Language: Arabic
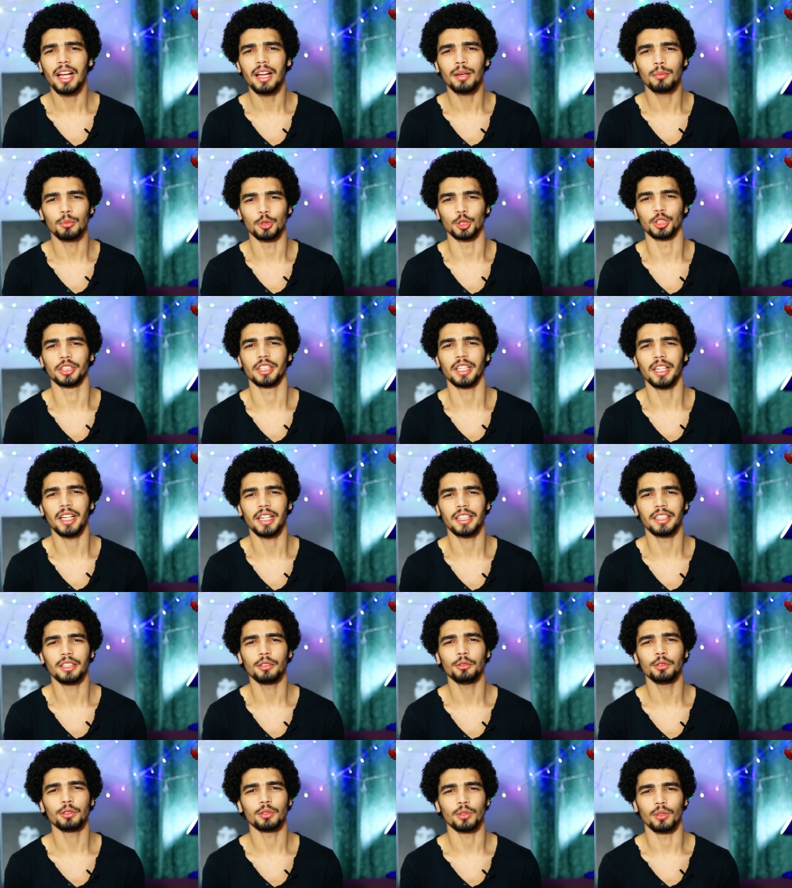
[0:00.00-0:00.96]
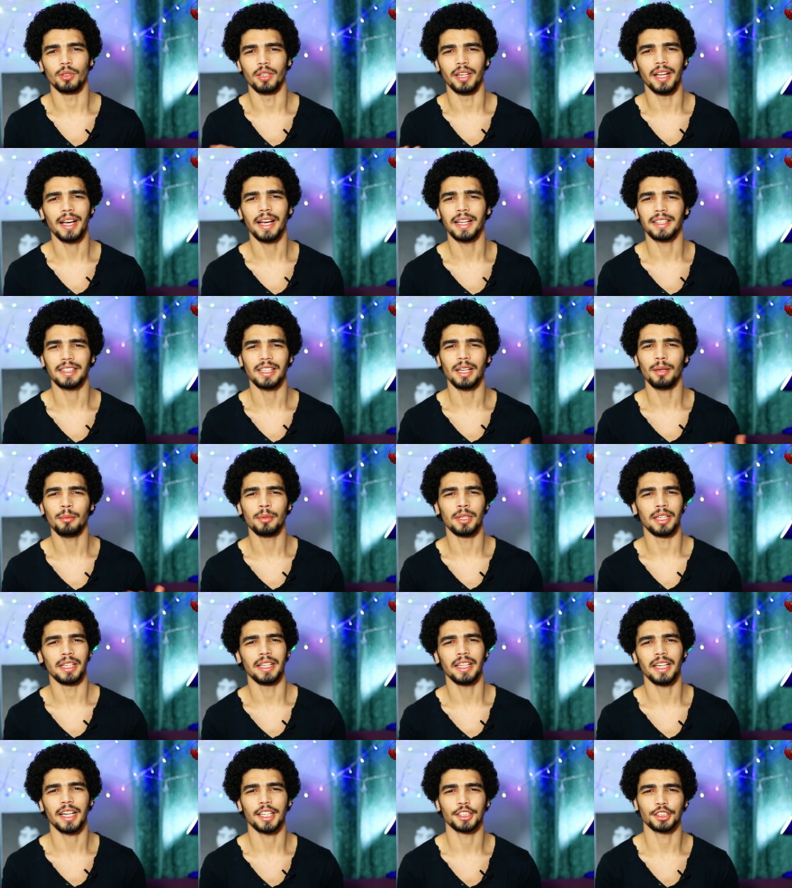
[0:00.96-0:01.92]
لها المشكلة دي وتقول لها
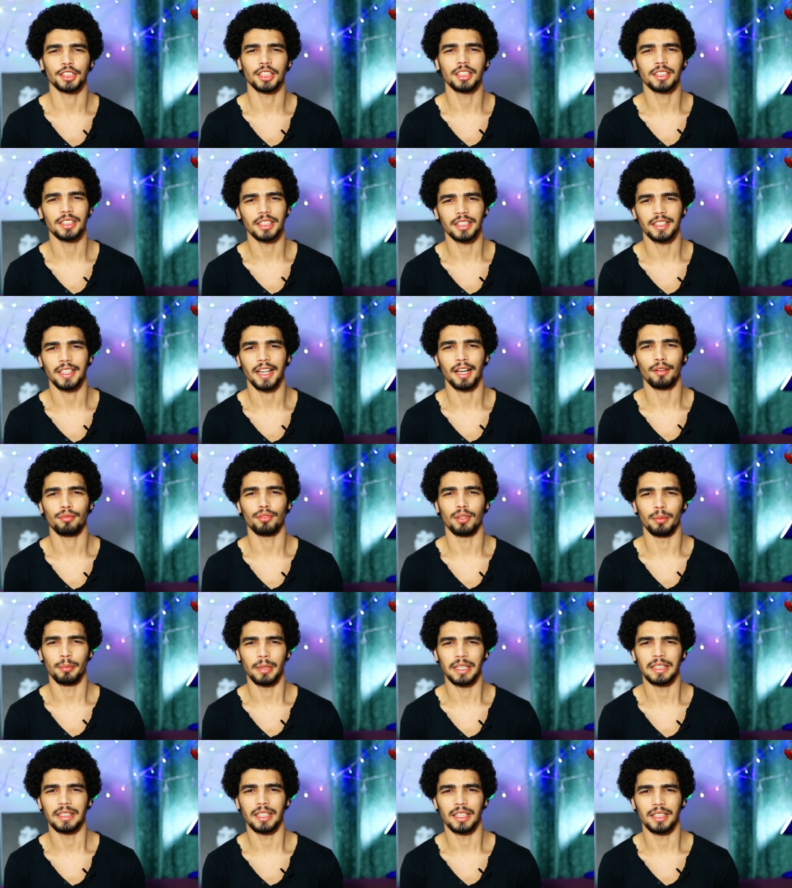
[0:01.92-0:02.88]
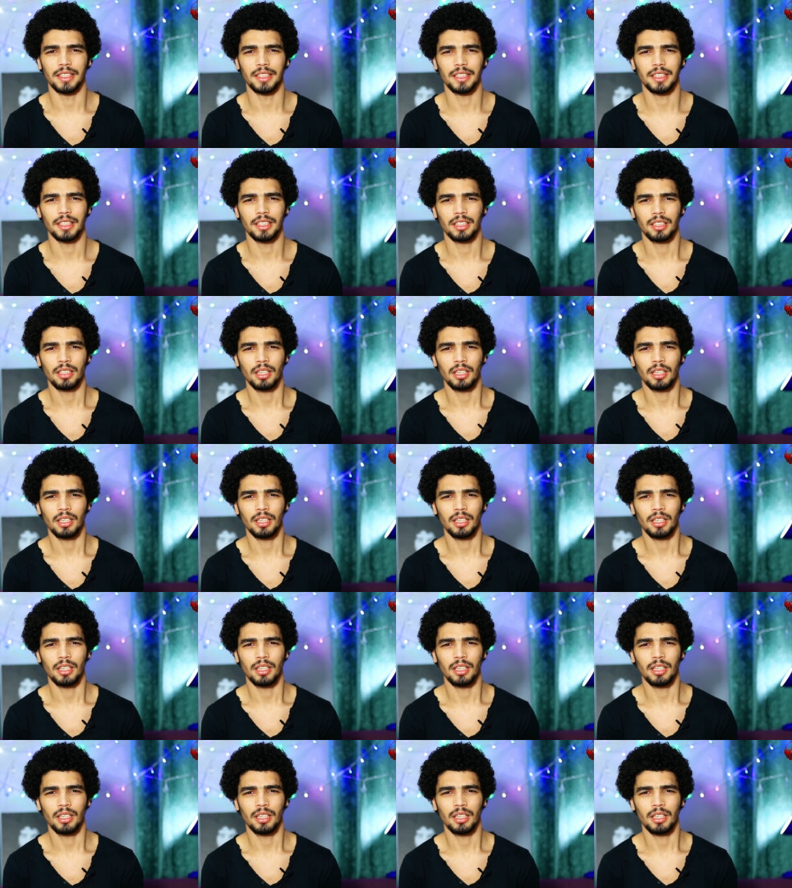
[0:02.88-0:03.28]
تعمل إيه عشان تنجح في المادة دي